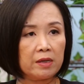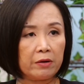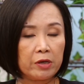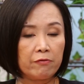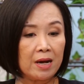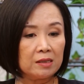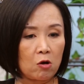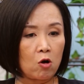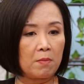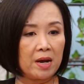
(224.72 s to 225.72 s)
แต่เราคิดว่า
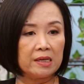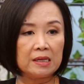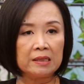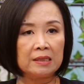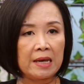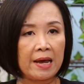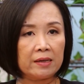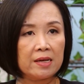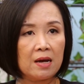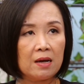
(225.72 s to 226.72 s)
จะออกมา EEC
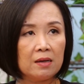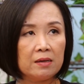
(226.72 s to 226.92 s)
Act เนี่ย